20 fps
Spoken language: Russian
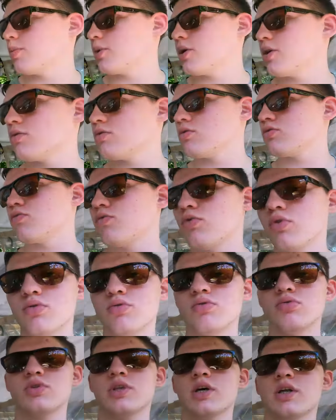прыгнуть в
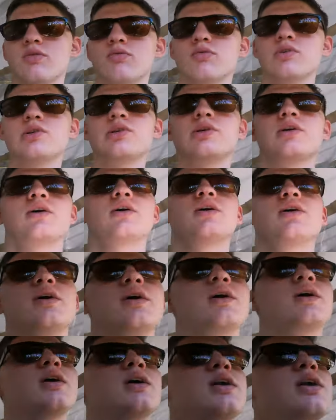воду, утонуть,
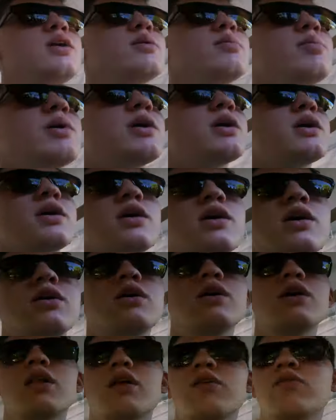либо
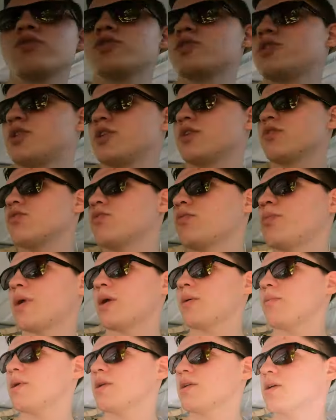головой стенку
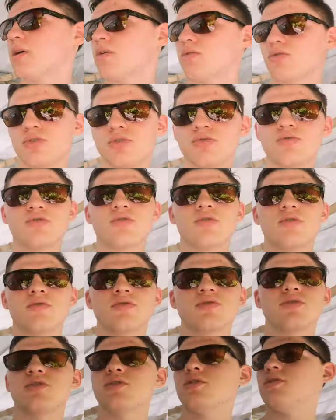пробить. Короче, у нее
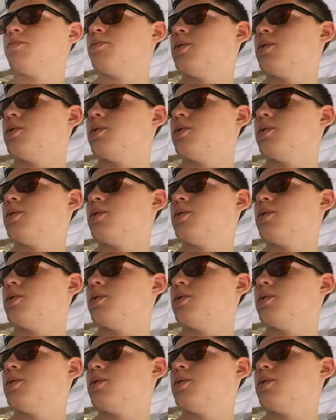вот сегодня